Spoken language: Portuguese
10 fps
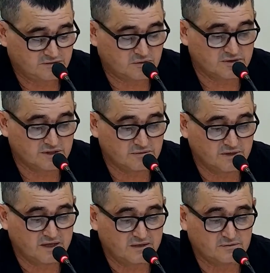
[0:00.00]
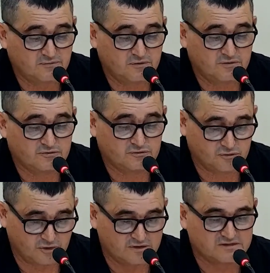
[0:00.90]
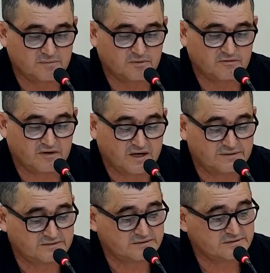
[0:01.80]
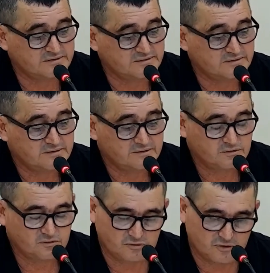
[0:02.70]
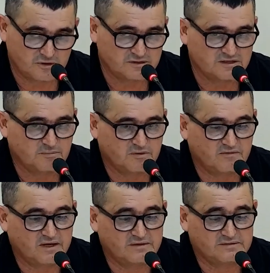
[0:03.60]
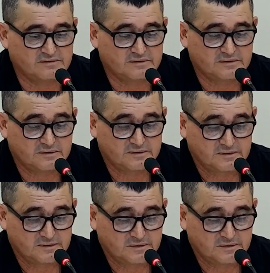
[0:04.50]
As contas do Elto foram todas aprovadas, todas aprovadas.